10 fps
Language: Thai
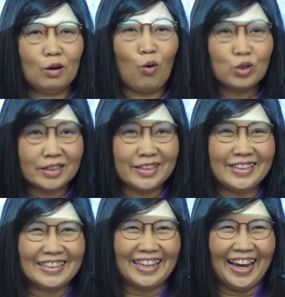ค คงจะ
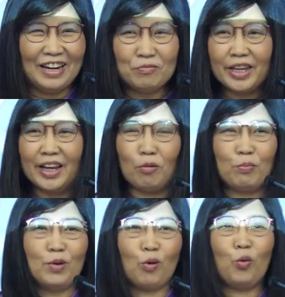ตื่นเต้นเมื่อกี้
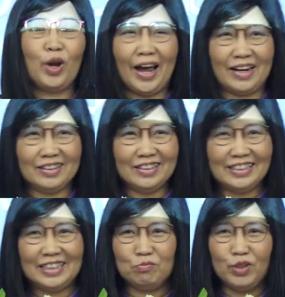เราคุยกัน
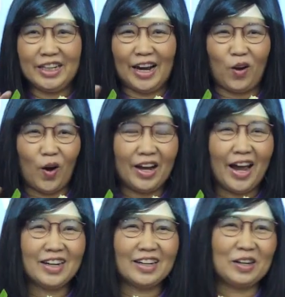ทีมวิทยากรนั่ง